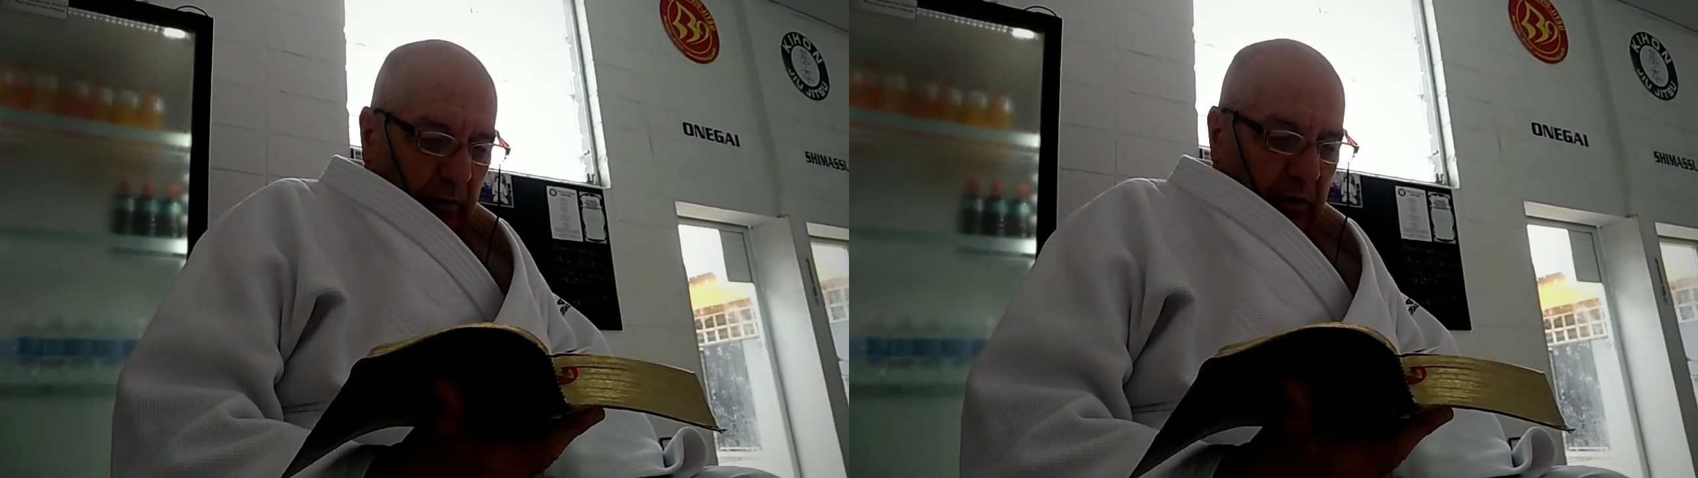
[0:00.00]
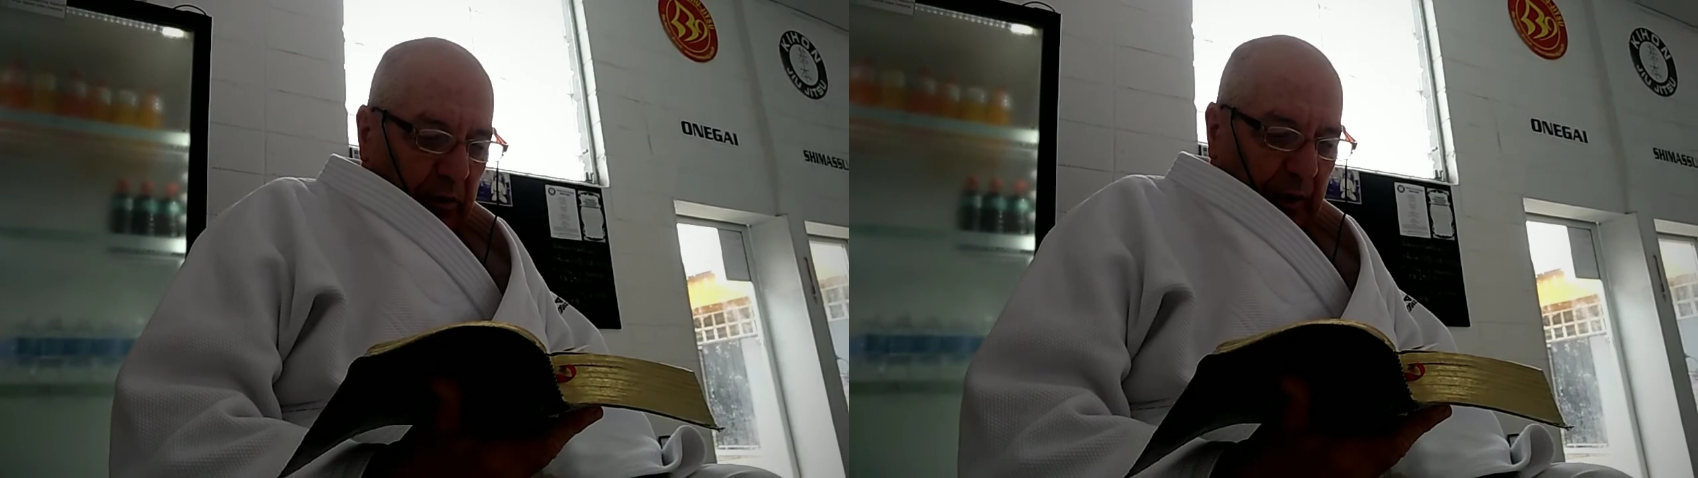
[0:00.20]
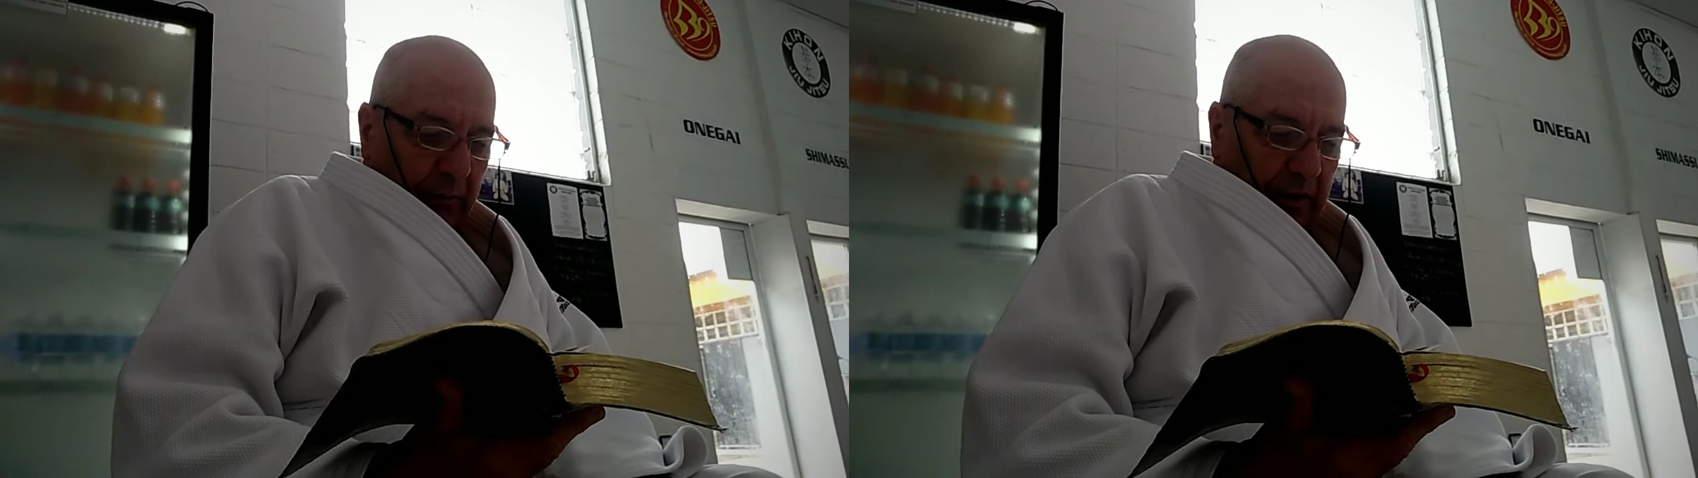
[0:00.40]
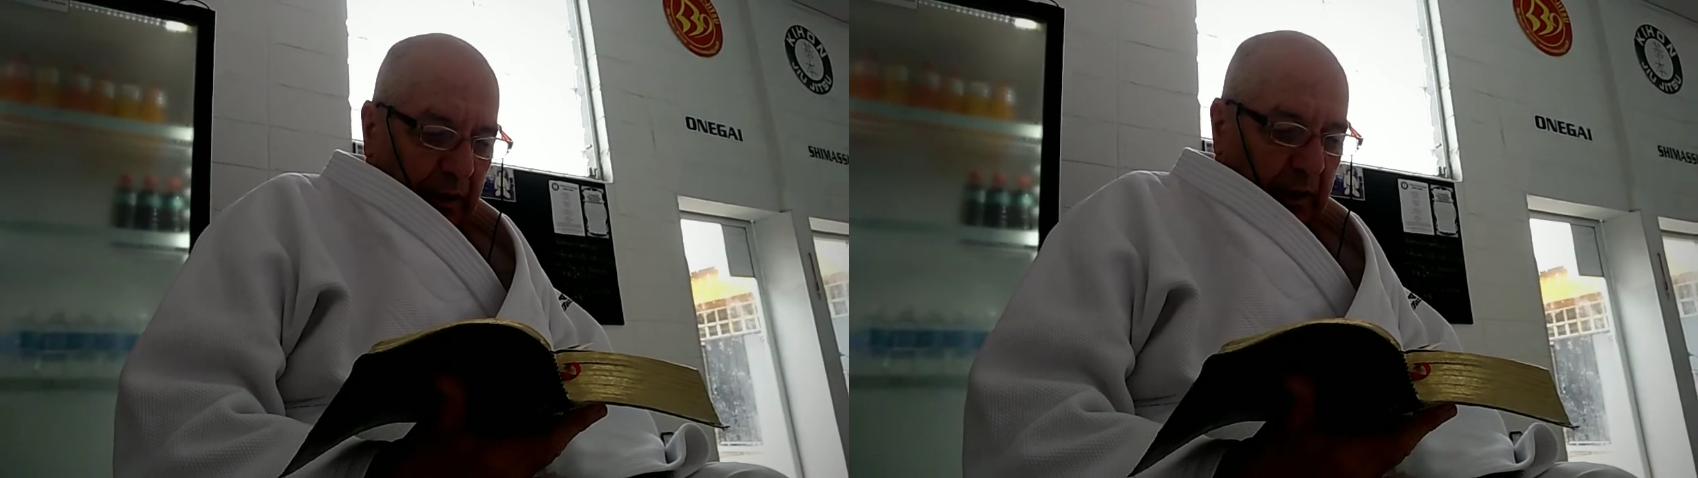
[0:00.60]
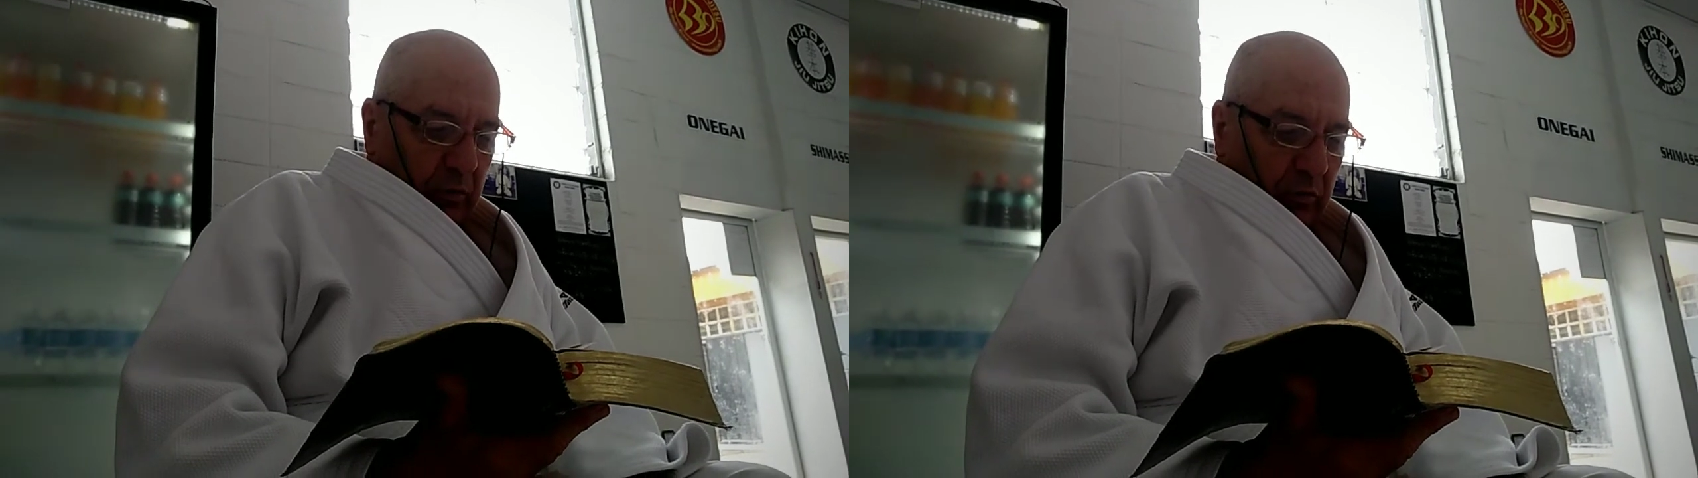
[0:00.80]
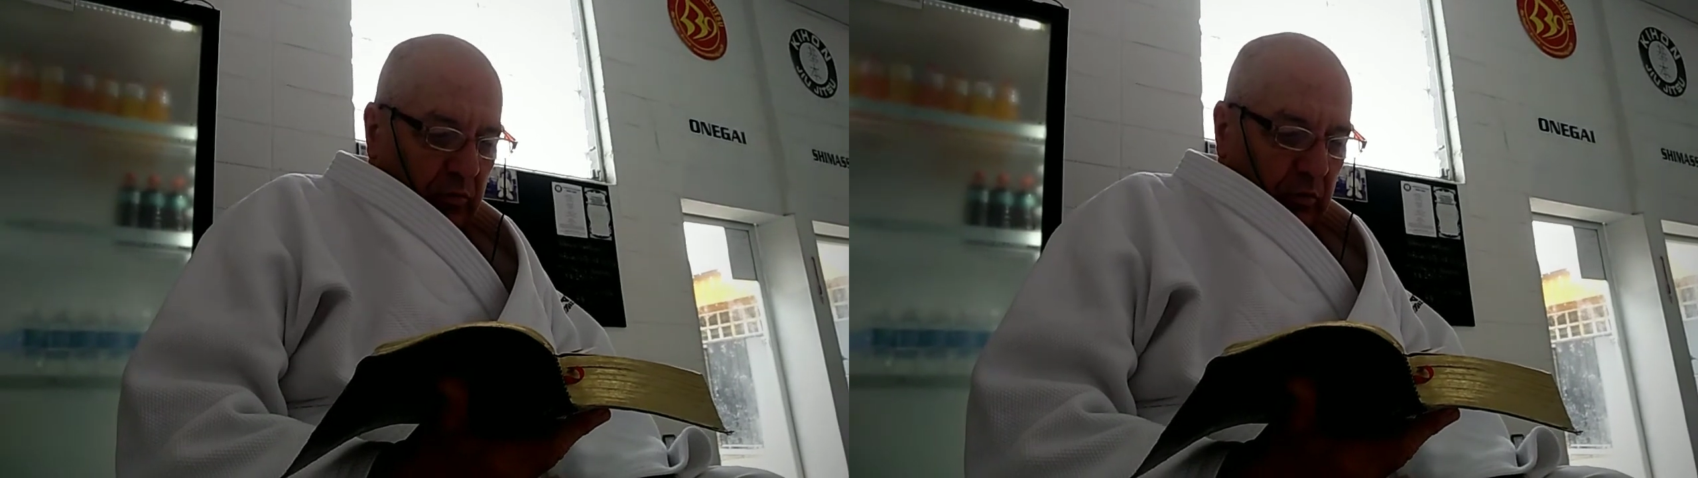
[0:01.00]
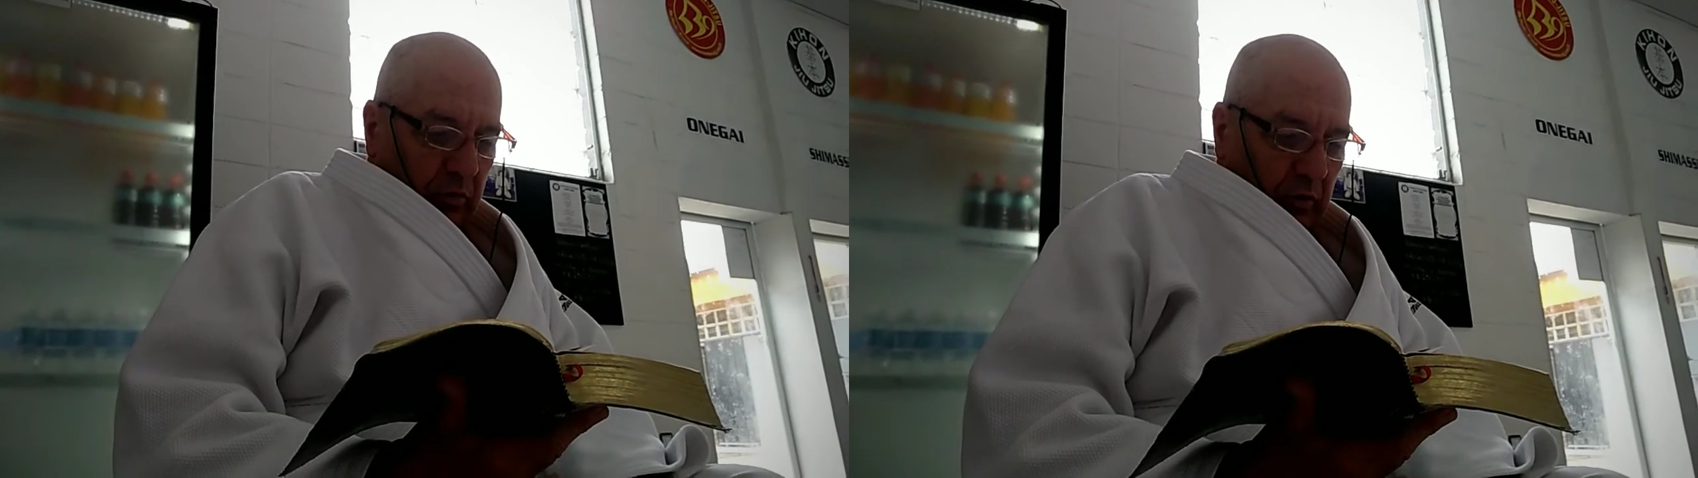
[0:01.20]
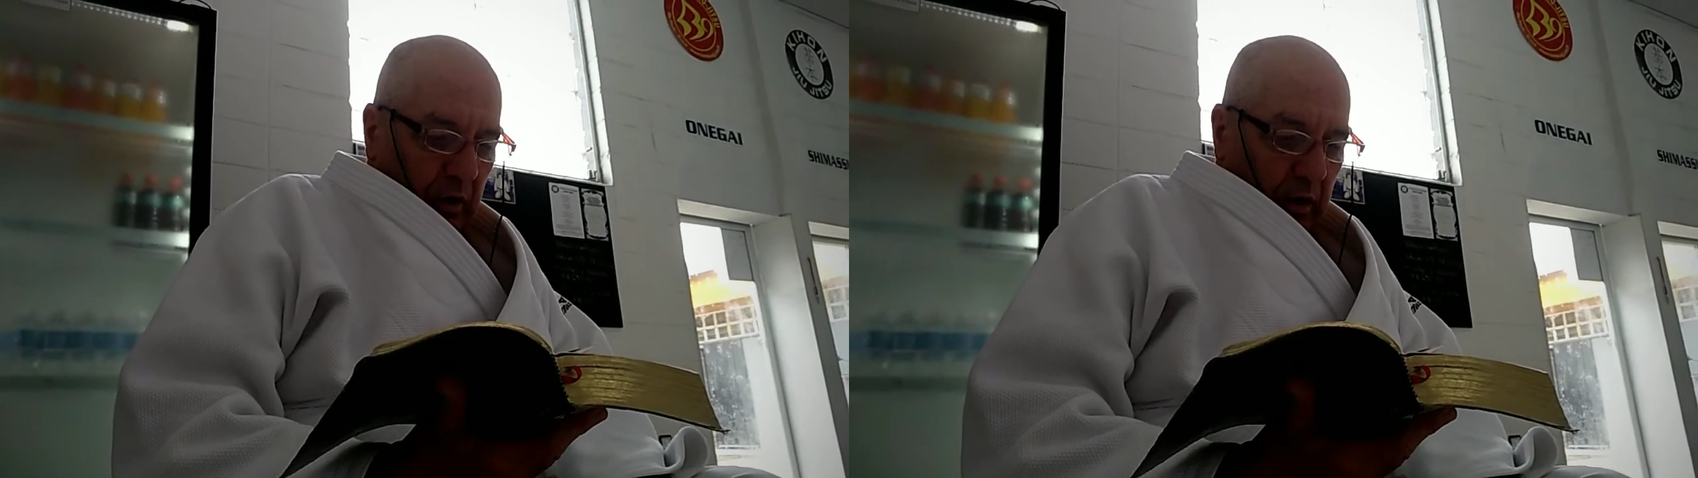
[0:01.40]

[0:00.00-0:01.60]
contaminado do mundo